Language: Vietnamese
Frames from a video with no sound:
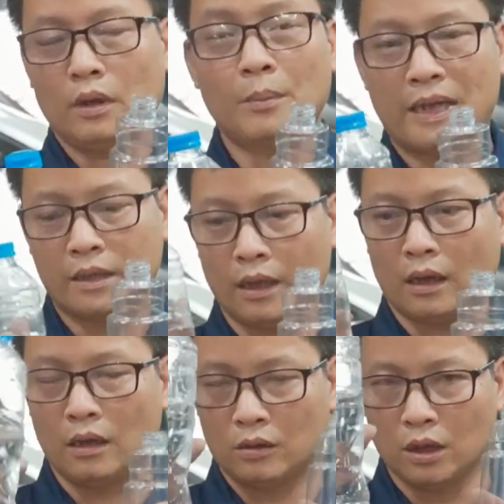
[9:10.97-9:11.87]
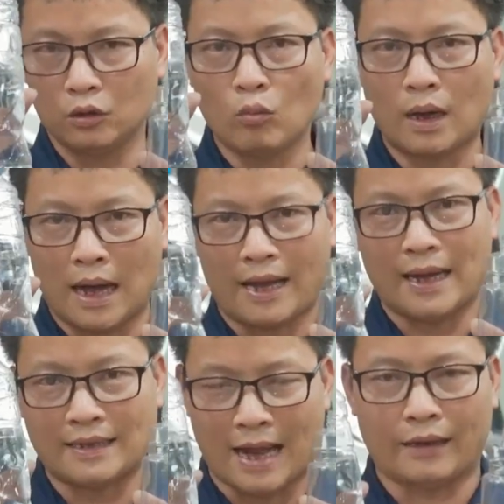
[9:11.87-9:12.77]
thì mình chỉ cần sử dụng lần
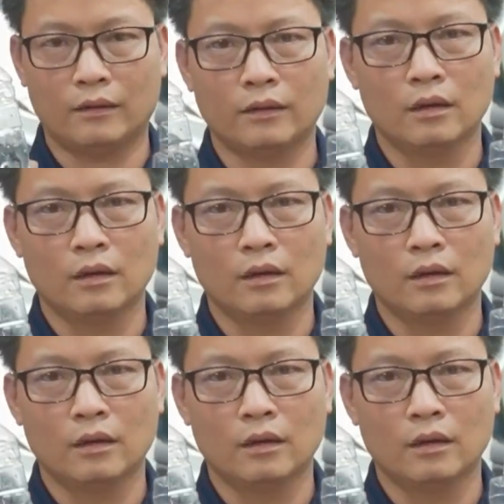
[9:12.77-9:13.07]
này là sạch.